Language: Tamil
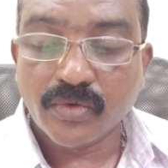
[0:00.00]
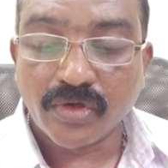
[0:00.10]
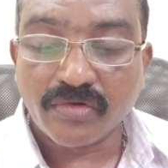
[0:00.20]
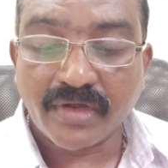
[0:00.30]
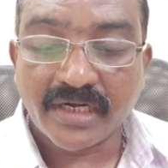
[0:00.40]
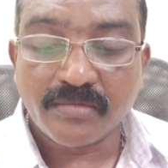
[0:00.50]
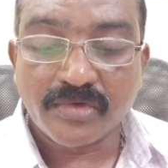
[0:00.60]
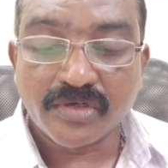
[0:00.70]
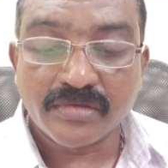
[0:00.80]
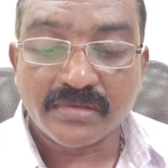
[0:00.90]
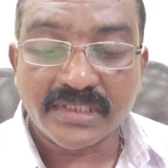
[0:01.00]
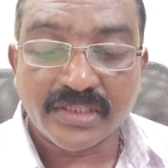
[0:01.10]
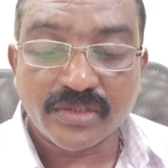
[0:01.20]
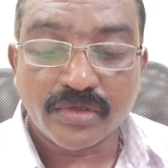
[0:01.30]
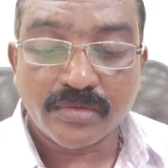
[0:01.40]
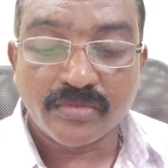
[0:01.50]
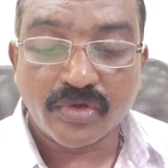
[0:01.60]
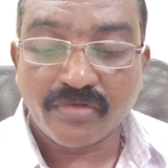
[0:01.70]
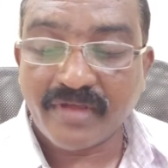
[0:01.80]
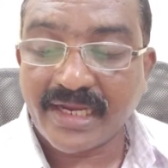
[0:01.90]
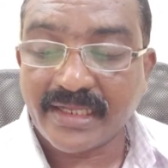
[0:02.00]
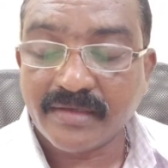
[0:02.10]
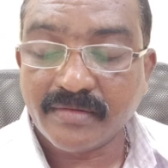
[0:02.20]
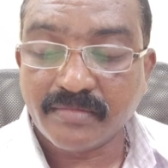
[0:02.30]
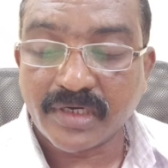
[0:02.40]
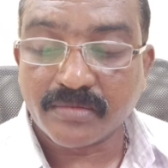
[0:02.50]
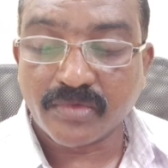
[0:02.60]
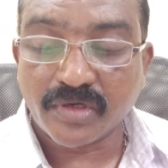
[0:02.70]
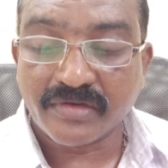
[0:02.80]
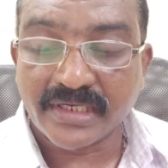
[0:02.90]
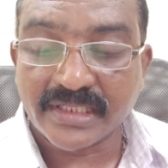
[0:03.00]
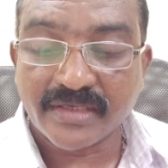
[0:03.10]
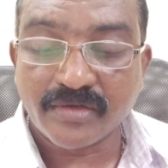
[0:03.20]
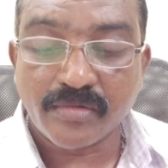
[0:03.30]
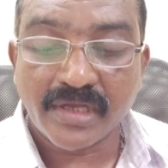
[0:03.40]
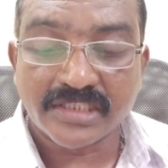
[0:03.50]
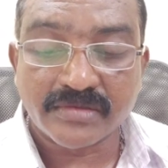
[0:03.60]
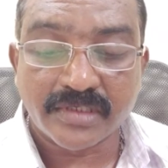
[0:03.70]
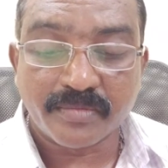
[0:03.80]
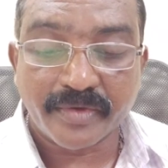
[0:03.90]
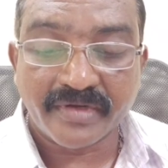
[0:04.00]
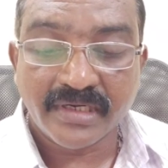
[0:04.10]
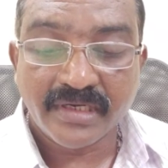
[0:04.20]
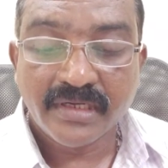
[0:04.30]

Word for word: ஒரு வருடம் முழுவதும் தினந்தோறும் ஒருவேளை மட்டும் உணவருந்தி உபவாசம் இருப்பவன்